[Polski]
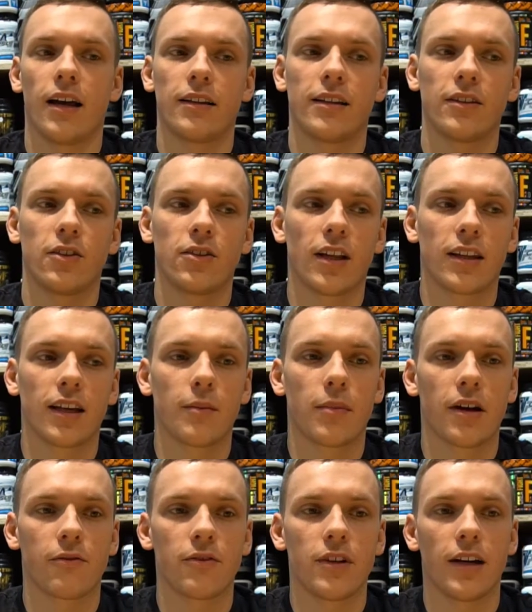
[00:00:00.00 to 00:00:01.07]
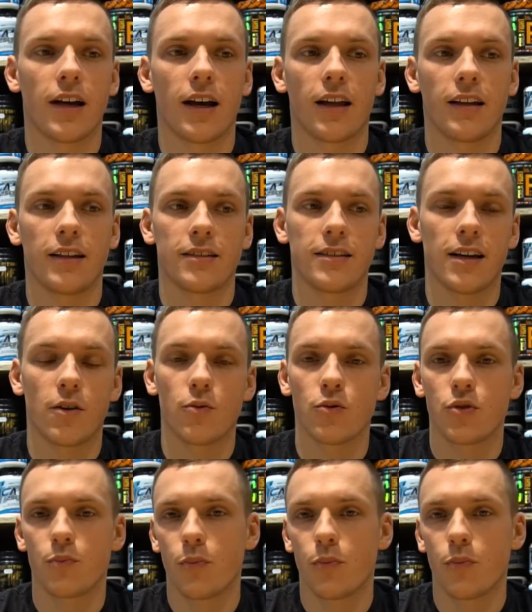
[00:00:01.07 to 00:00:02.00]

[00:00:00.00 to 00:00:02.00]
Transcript: Ten dodatek barwnika jest jakąś